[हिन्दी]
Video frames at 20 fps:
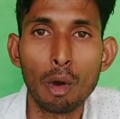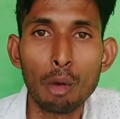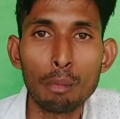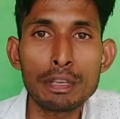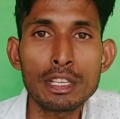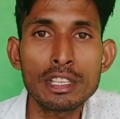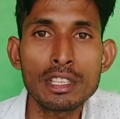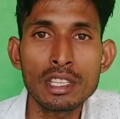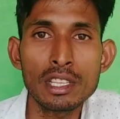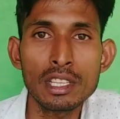
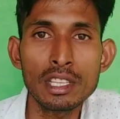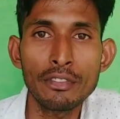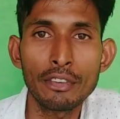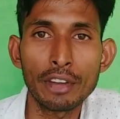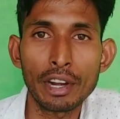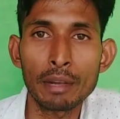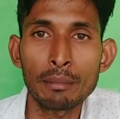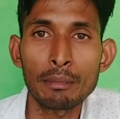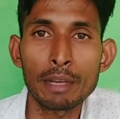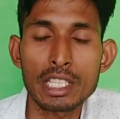ओबीसी
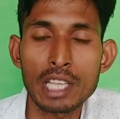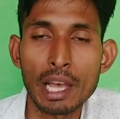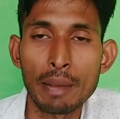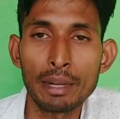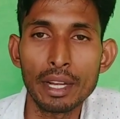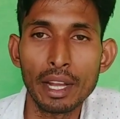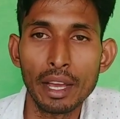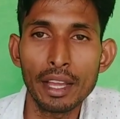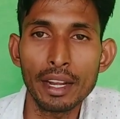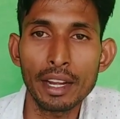वर्ग में
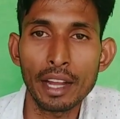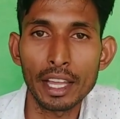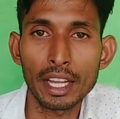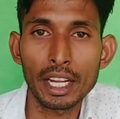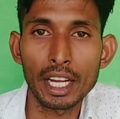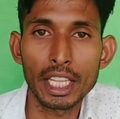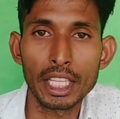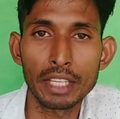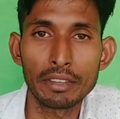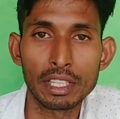शामिल है
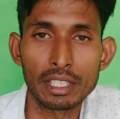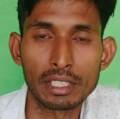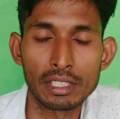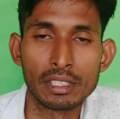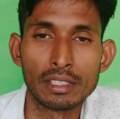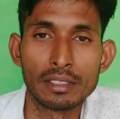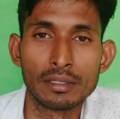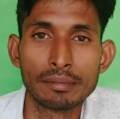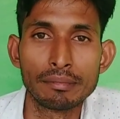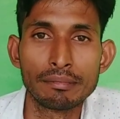नायक
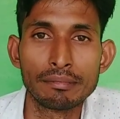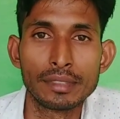आदिवासी